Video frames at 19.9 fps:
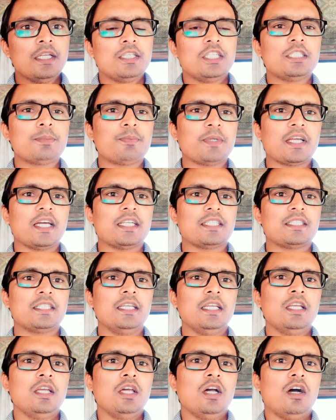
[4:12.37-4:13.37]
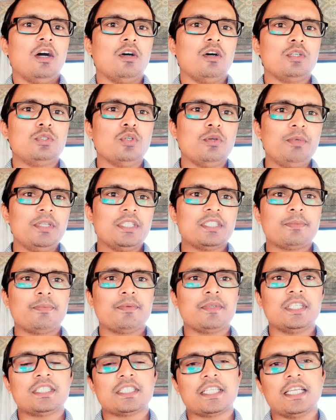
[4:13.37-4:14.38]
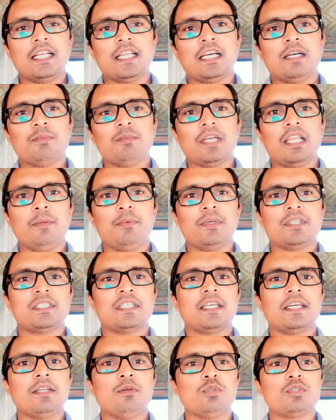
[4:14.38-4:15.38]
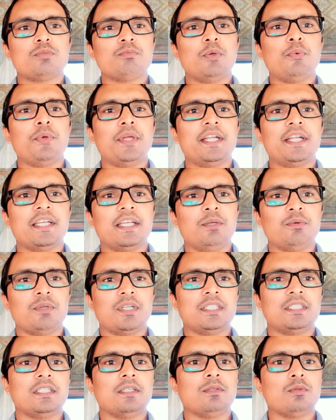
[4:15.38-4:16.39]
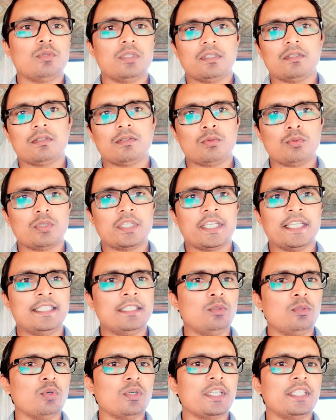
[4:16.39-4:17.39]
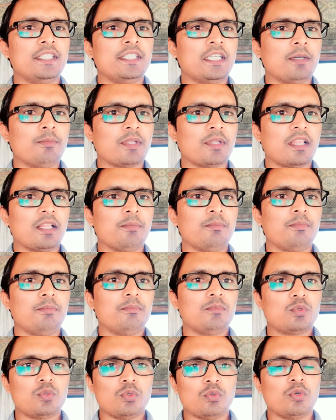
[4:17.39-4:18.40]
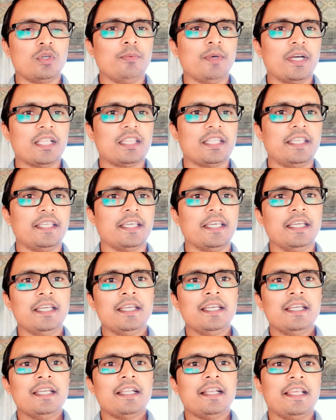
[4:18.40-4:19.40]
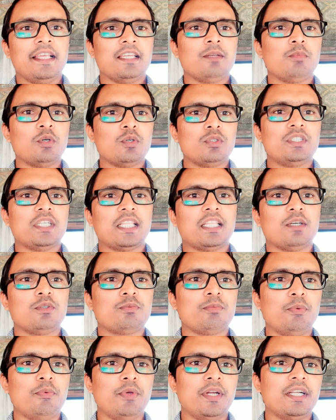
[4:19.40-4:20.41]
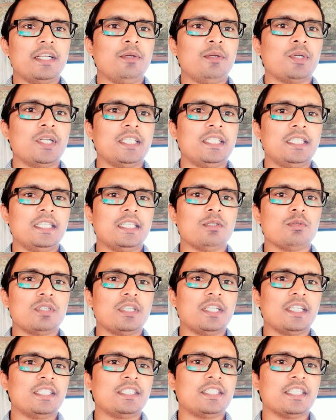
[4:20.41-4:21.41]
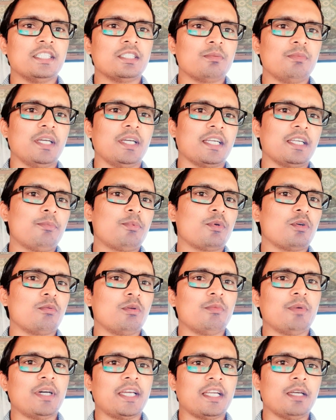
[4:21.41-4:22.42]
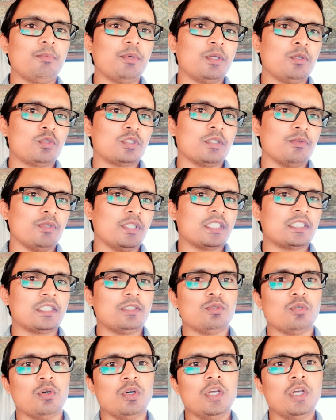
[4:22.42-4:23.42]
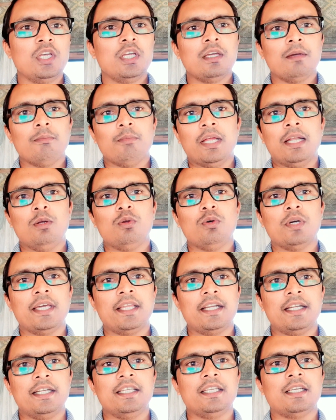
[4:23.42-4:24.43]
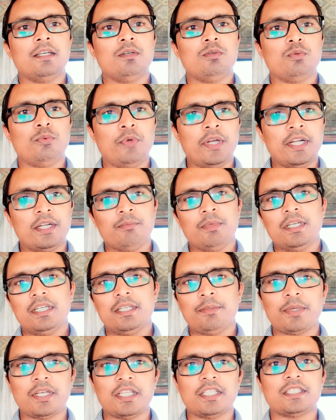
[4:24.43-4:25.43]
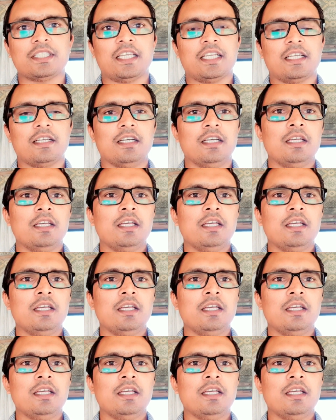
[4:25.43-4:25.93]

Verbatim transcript: इस प्रकार से और जो भी स्केल का हम कैलिब्रेशन करें उसमें वेट नहीं होना चाहिए के जी दो के जी का मतलब तो कोई बात नहीं है लेकिन बहुत ज़्यादा उसमें वेट नहीं होना चाहिए क्योंकि रेजिस्टेंस में आगे प्रॉब्लम आएगा फिर उसकी वजह से जो वैल्यू है रीडिंग है वेट में डिफरेंस आएगा